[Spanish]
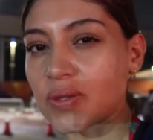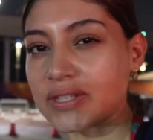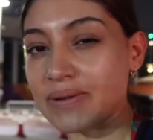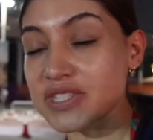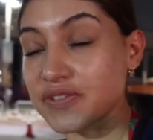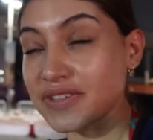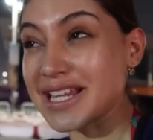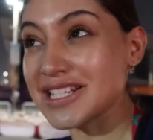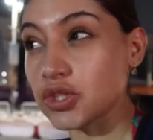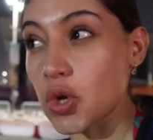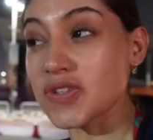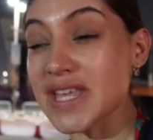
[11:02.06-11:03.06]
de octavos de final,
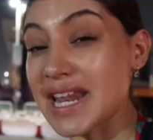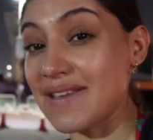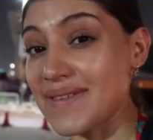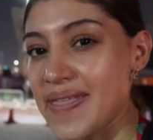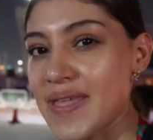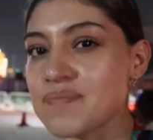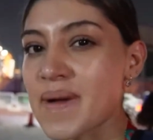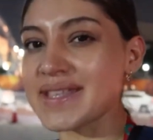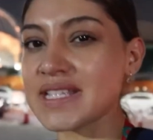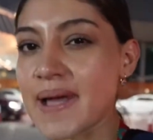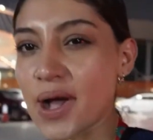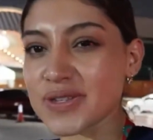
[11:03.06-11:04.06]
si todo sale bien, el
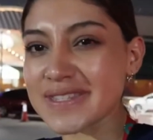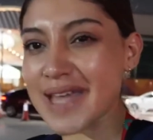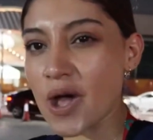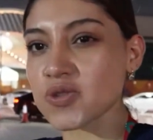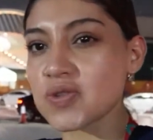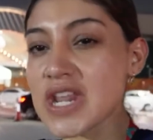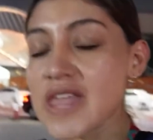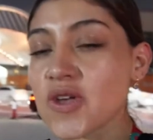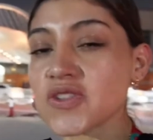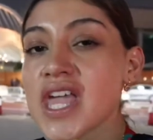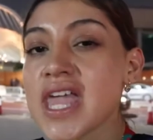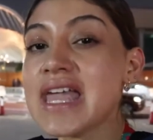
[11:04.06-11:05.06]
Países Bajos de Estados
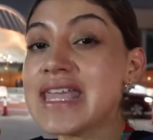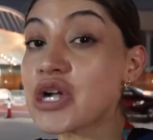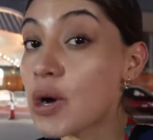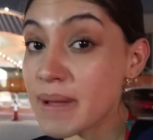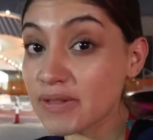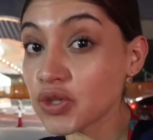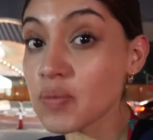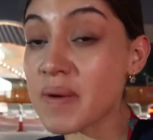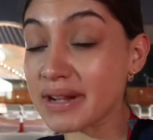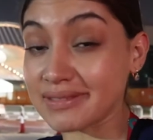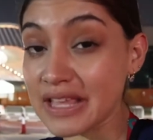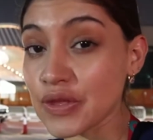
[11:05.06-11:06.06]
Unidos. Y comento un
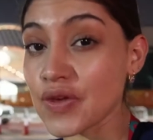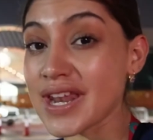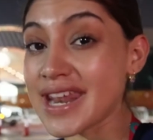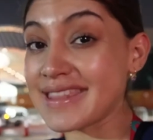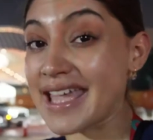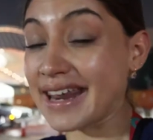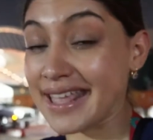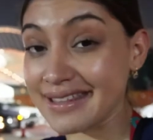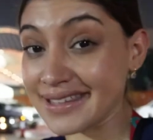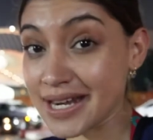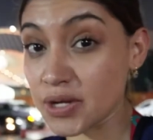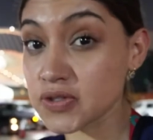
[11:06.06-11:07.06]
partido entre
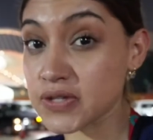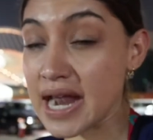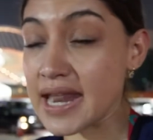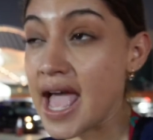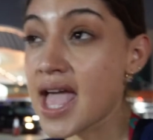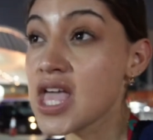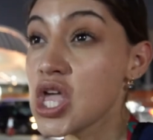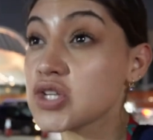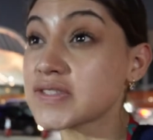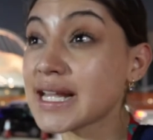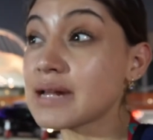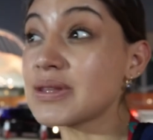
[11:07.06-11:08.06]
Argentina-Australia.
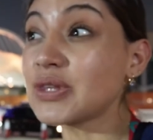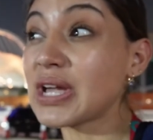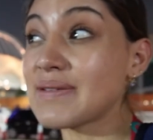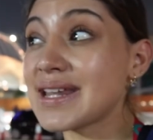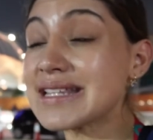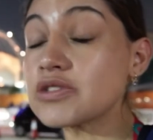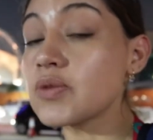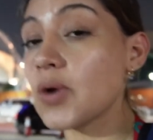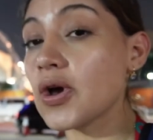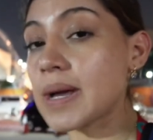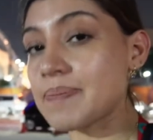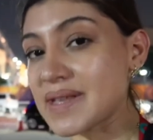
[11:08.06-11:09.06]
Yo sé que el momento que vean este
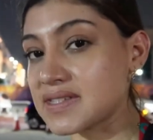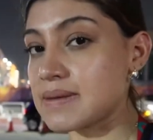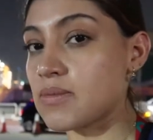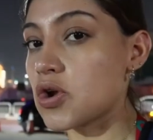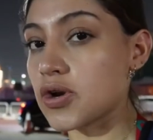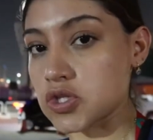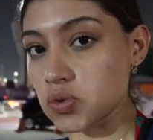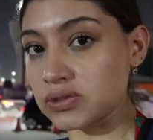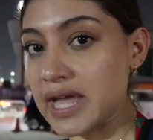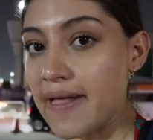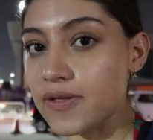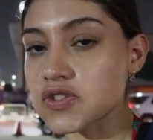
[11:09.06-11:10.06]
blog capaz sabemos los
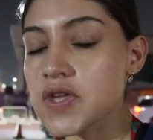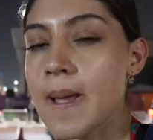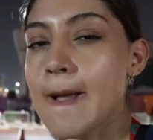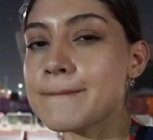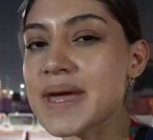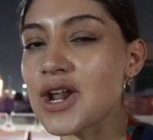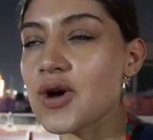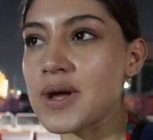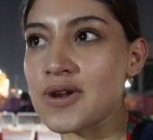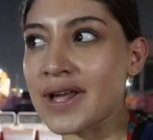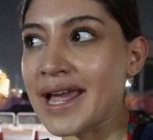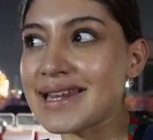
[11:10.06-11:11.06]
resultados, pero
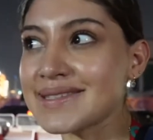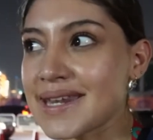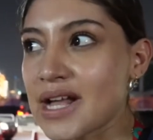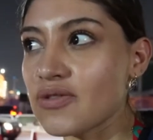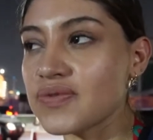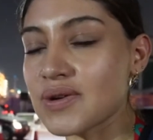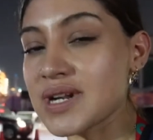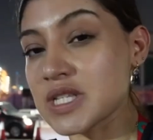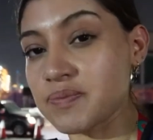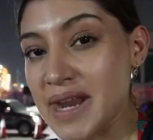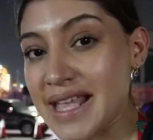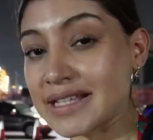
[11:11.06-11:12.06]
bueno, acá les quería contar una
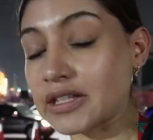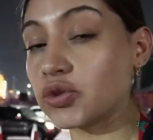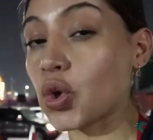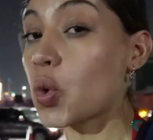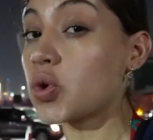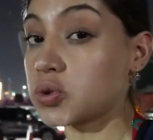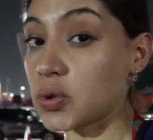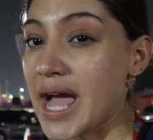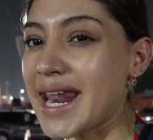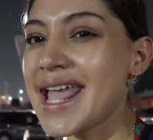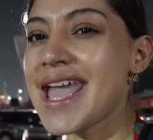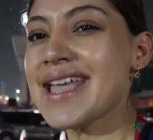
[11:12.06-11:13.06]
experiencia tanto
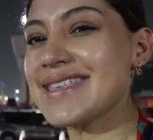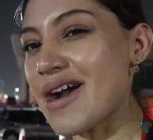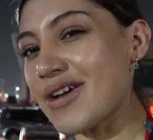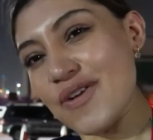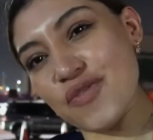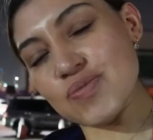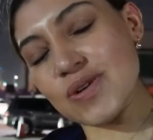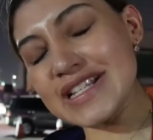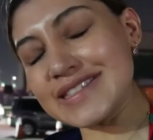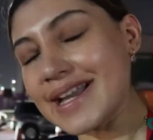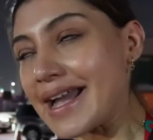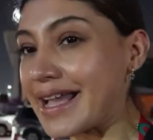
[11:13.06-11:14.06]
cultural y ahora
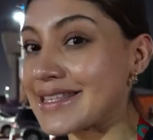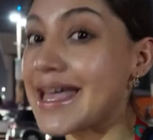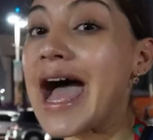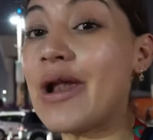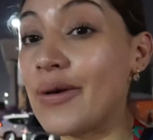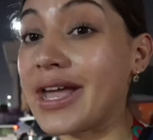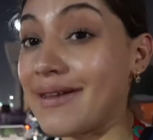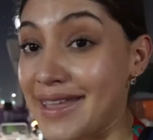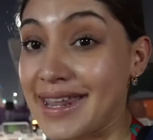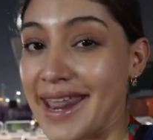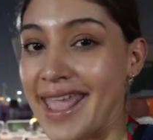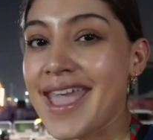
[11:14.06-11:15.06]
futbolística que es a lo que
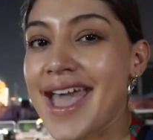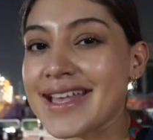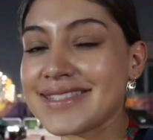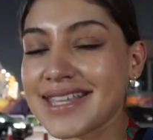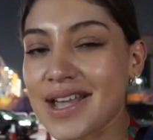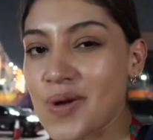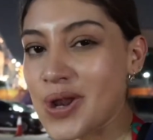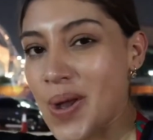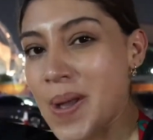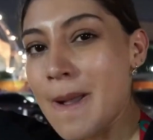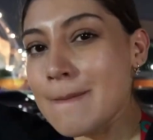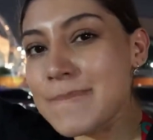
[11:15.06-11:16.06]
vine. Así que bueno,
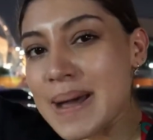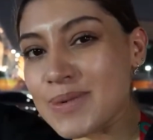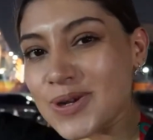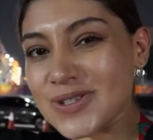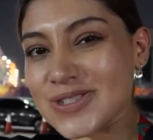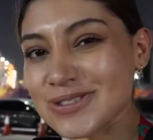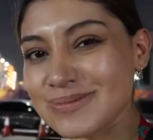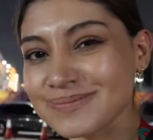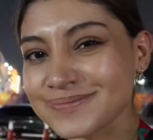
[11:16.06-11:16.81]
vámonos.